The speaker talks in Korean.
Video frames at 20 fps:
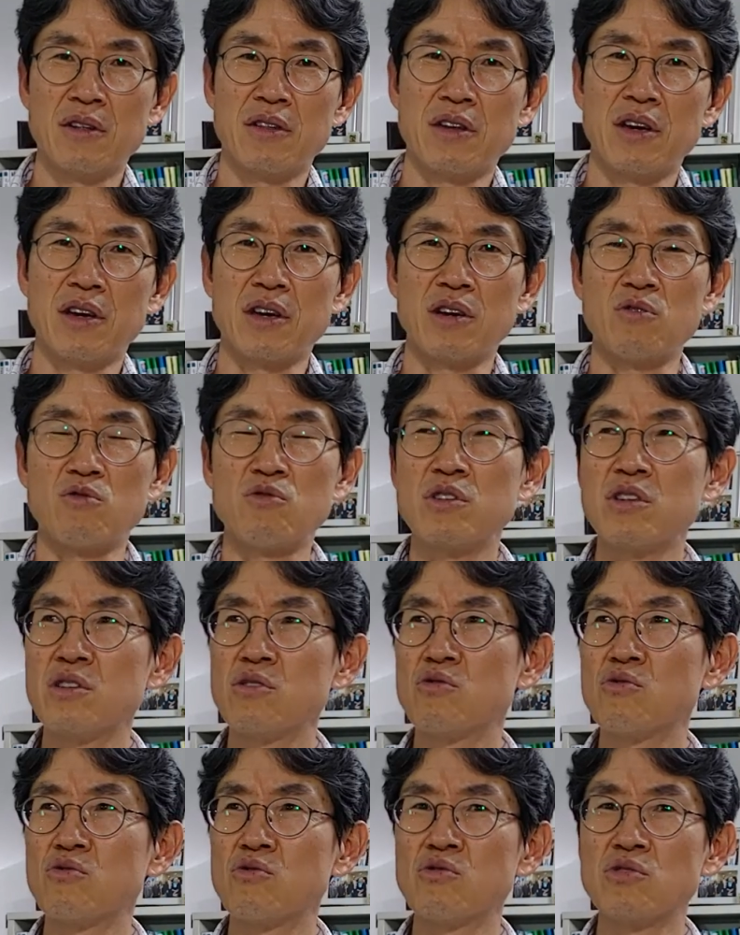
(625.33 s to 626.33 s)
네,
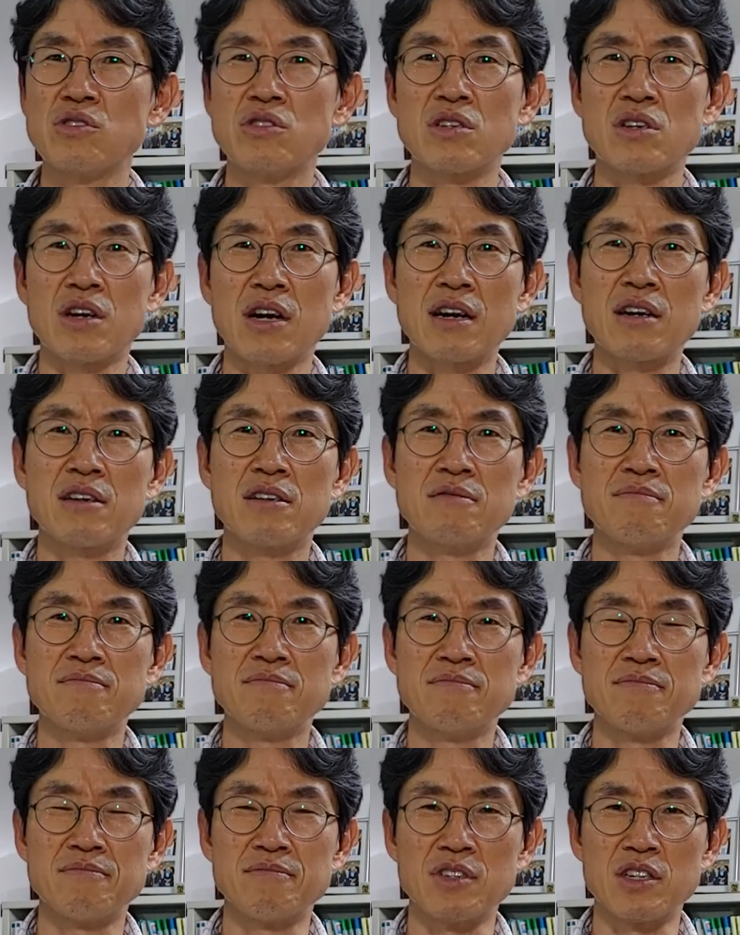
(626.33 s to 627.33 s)
우리도 이제
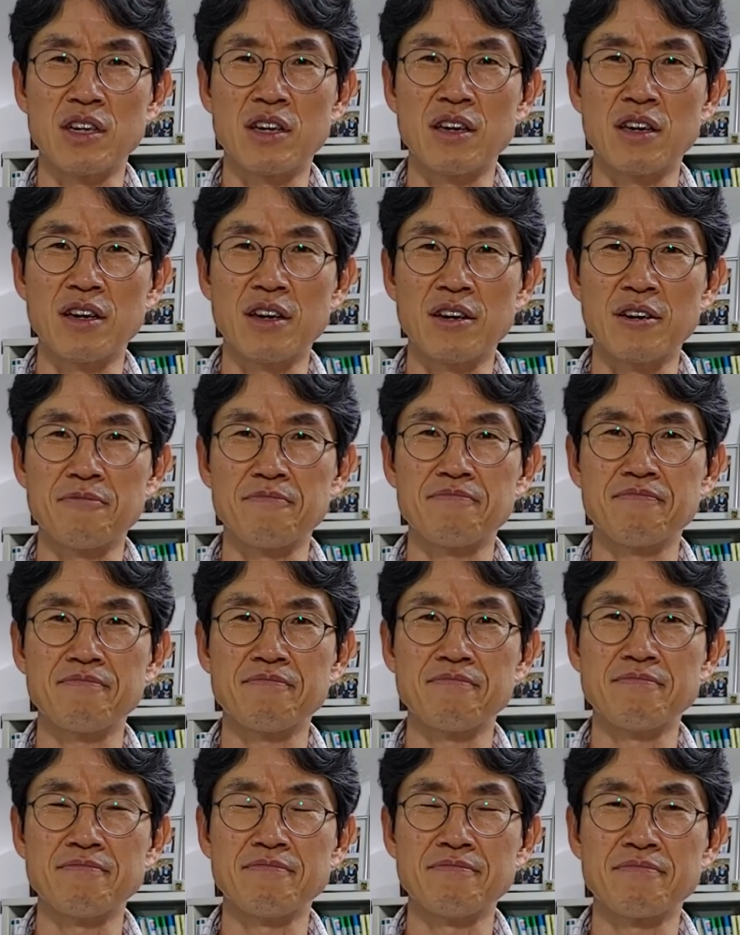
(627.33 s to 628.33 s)
가끔 이렇게
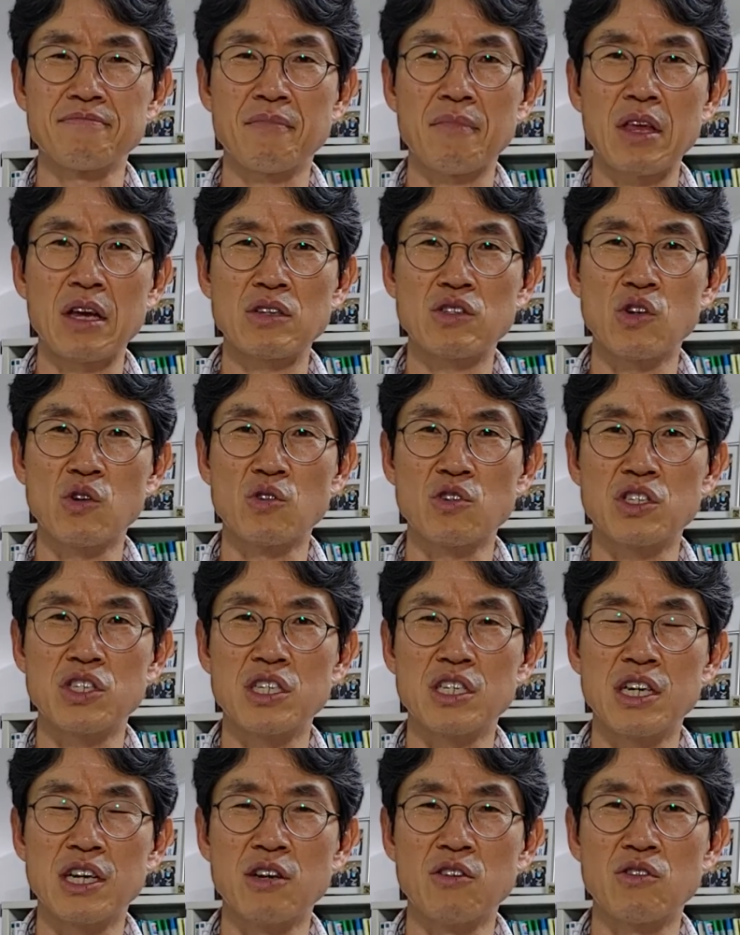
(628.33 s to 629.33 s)
음,
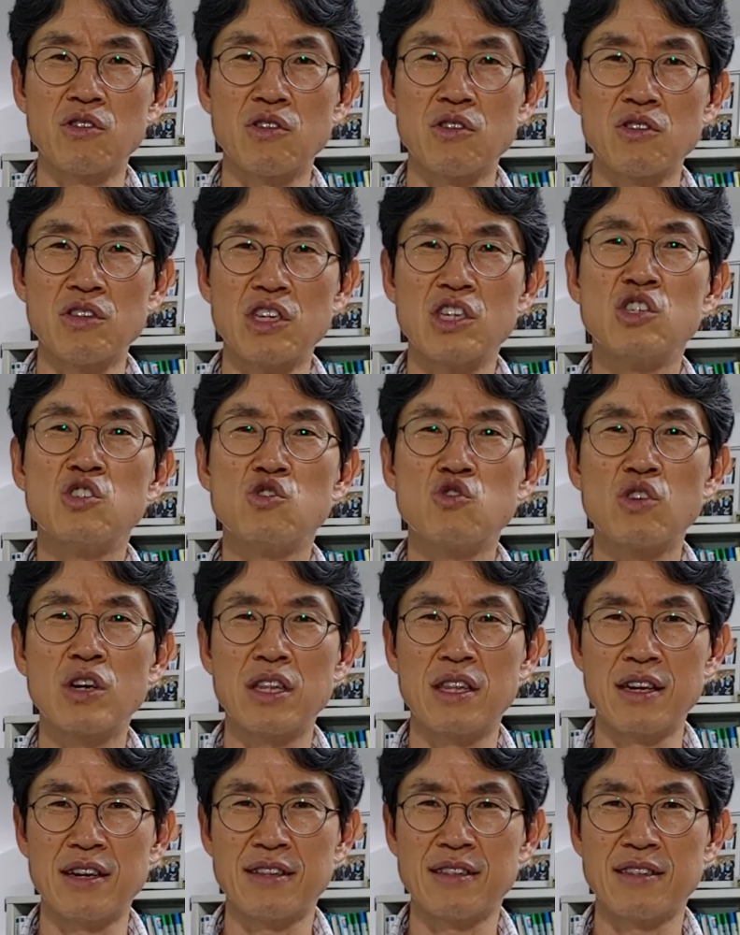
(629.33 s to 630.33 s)
정치나 어떤
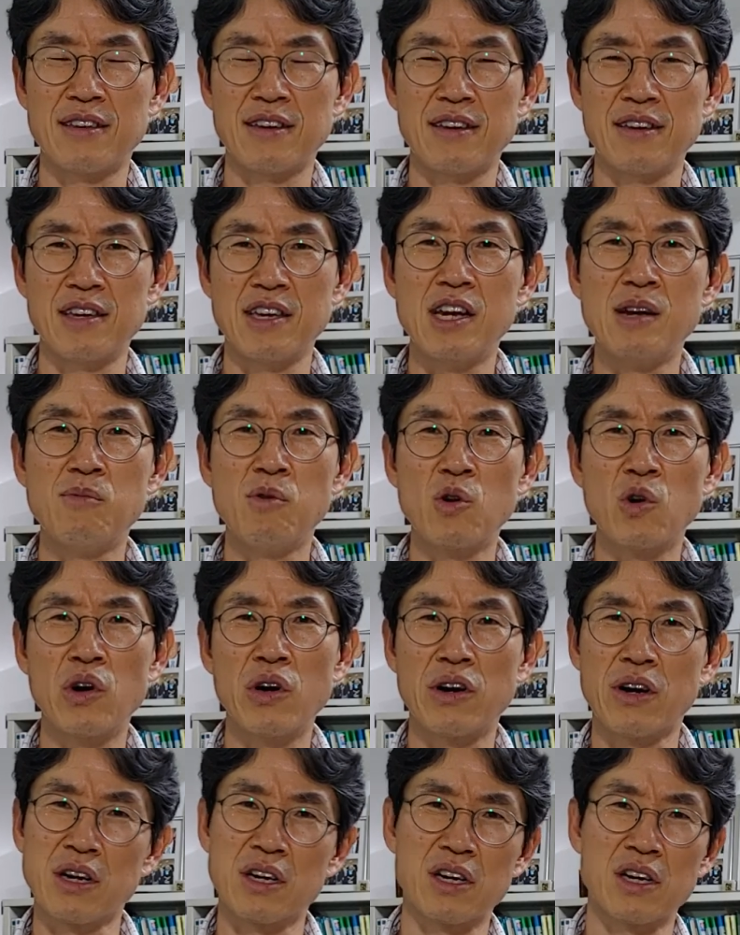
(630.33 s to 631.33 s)
이슈가 될 때
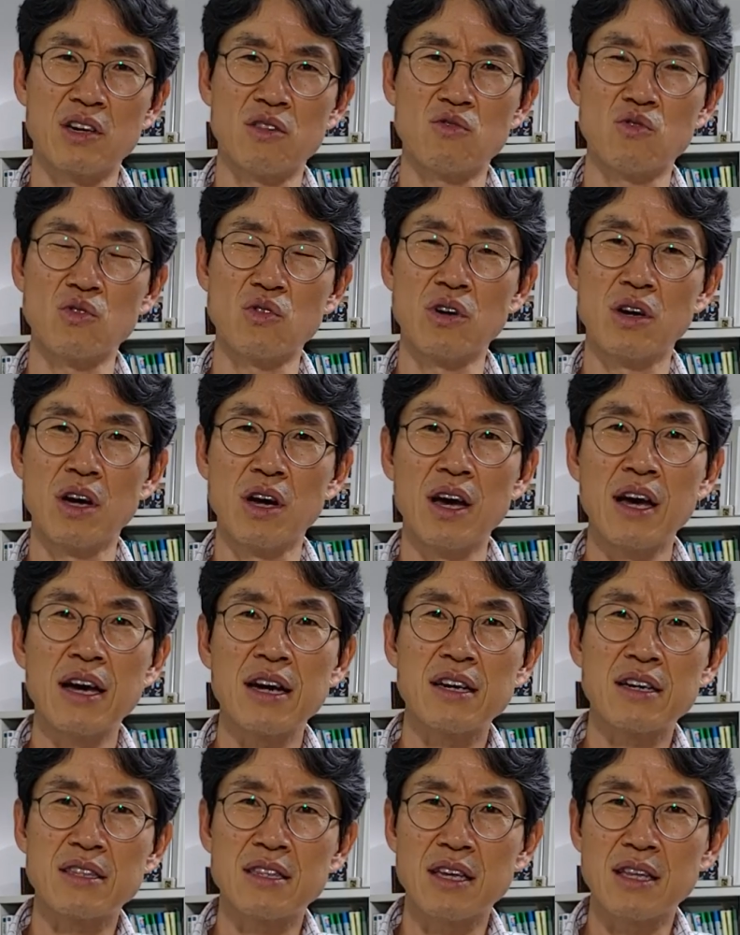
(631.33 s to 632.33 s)
일본과의 관계도
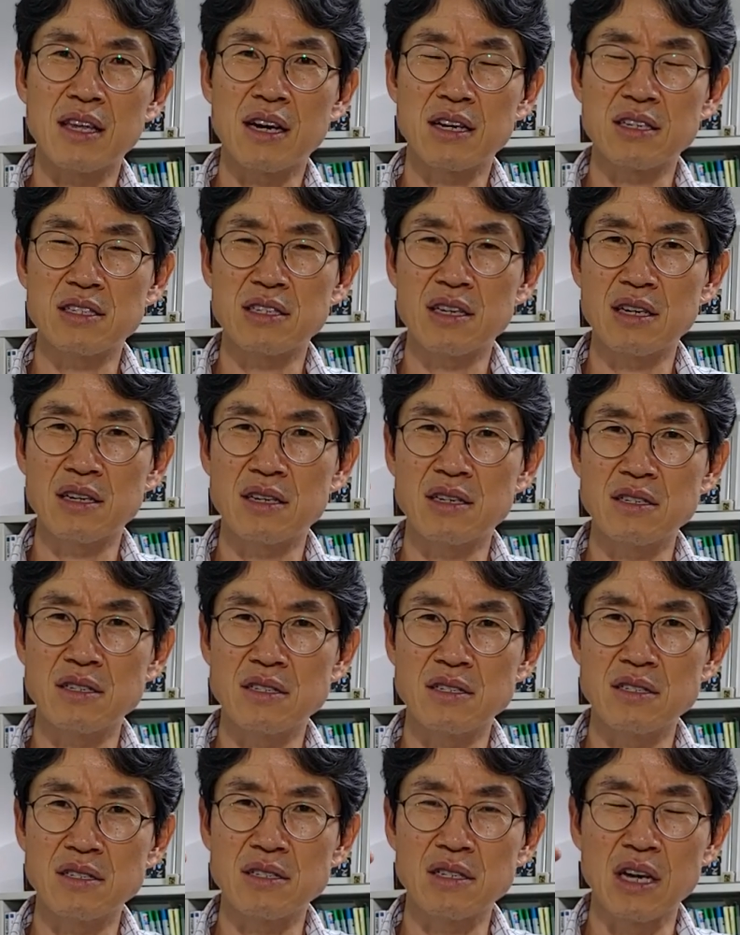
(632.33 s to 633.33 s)
그때 당시에
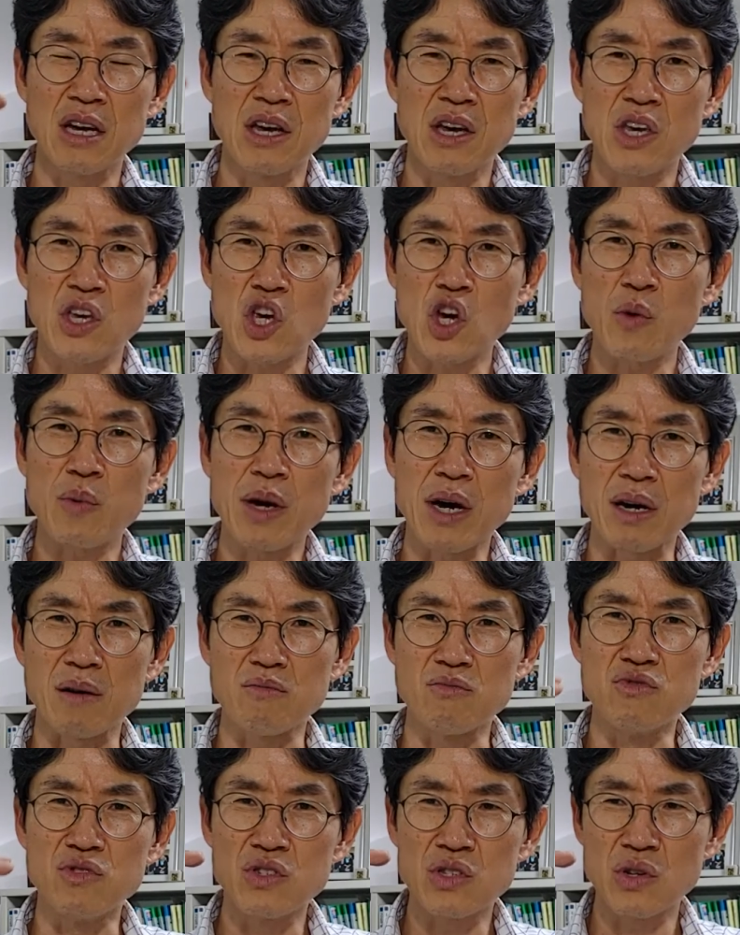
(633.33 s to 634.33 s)
그 협약
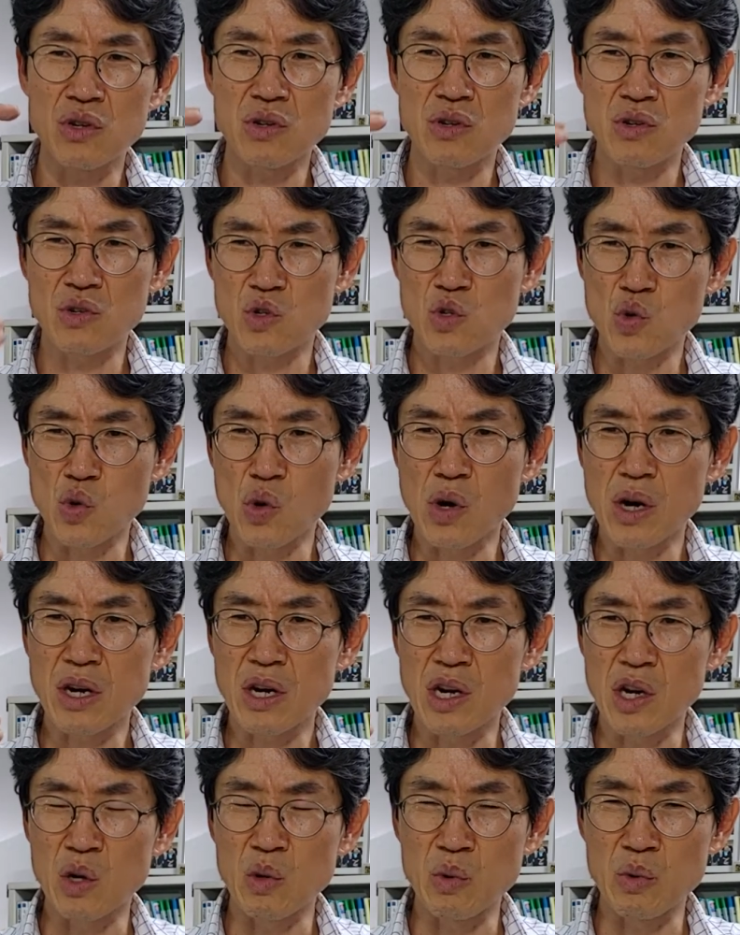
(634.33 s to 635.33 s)
문서를
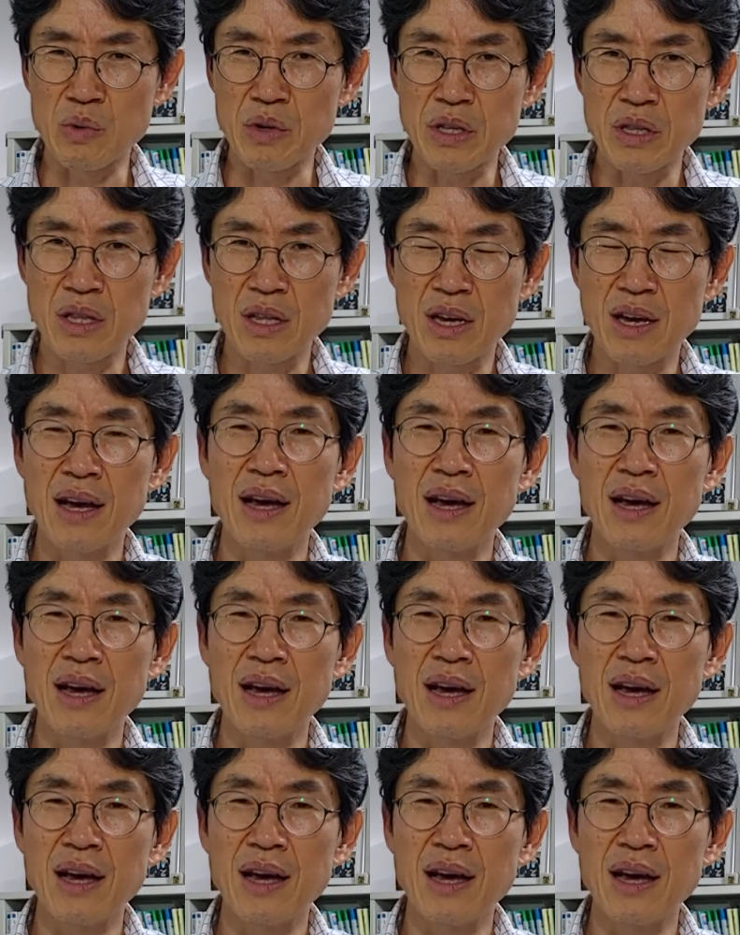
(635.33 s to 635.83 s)
조항을 읽어보면